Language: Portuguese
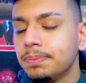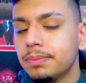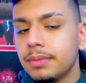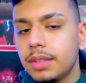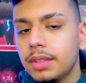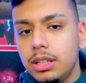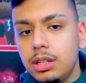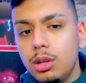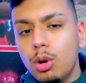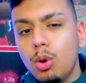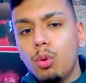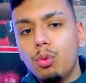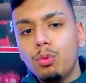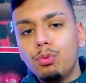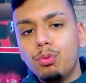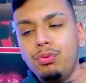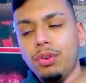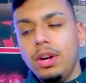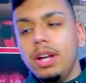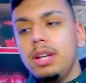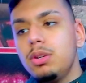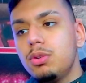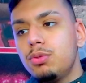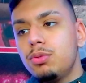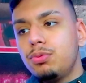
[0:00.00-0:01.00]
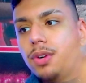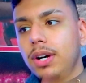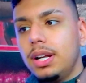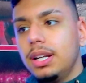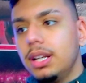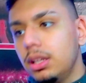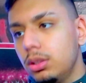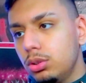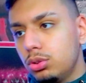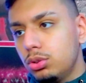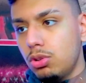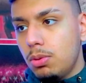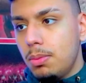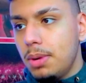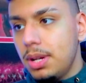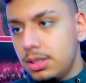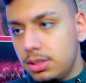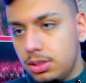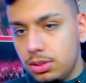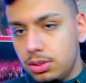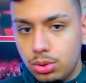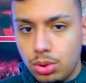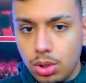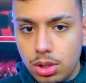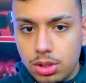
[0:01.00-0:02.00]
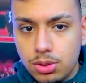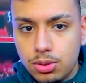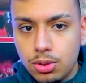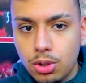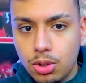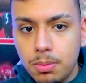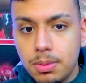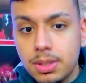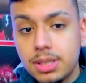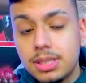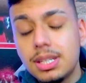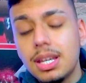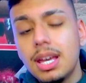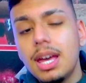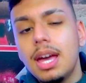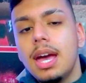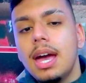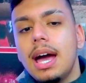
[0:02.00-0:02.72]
e eu venho falando sobre esses dois nomes